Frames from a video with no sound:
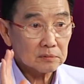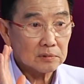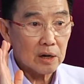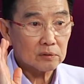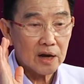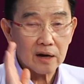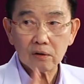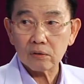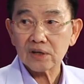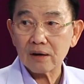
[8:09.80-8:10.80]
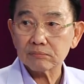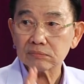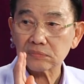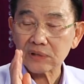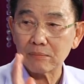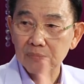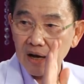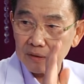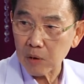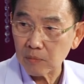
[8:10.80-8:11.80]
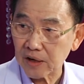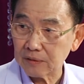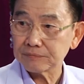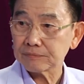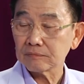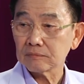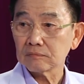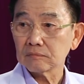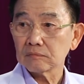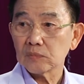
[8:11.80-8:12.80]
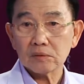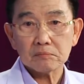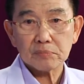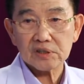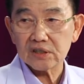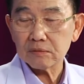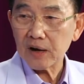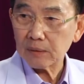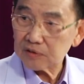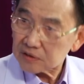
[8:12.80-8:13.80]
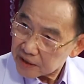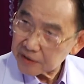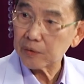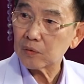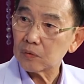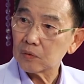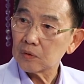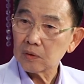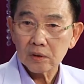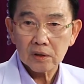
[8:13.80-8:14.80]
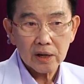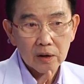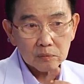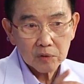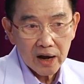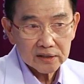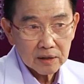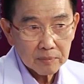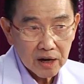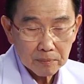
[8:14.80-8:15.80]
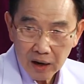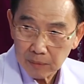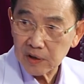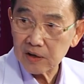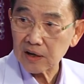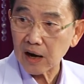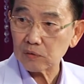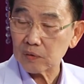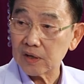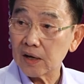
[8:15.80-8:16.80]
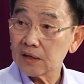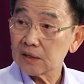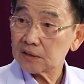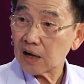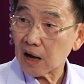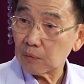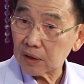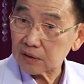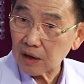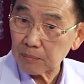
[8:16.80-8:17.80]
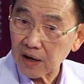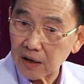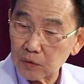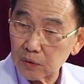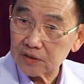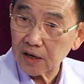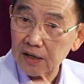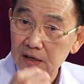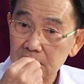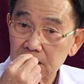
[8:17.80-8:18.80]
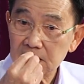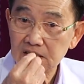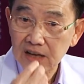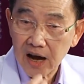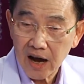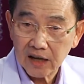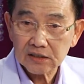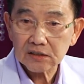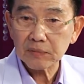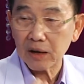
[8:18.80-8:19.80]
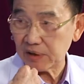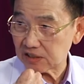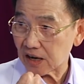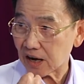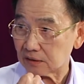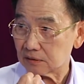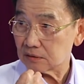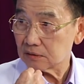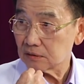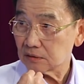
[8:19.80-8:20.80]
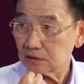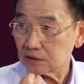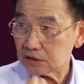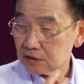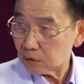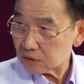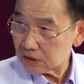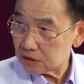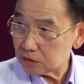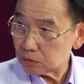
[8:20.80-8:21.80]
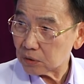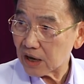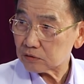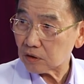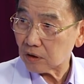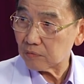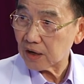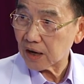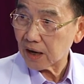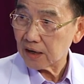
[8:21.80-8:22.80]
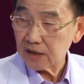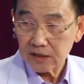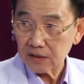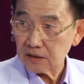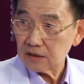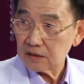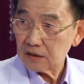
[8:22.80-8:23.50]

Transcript: แล้วทั้งกองทัพทำงานพร้อมกันค่ะมันประสิทธิภาพจึงได้เร็ว แล้วการทำงานผ่านเม็ดเลือดขาวตัวนี้ ถ้าหากว่าเราทำงานโดยใช้สารธรรมชาติซึ่งเรากินอยู่แล้วตลอดเวลา ก็อย่างที่บอกเป็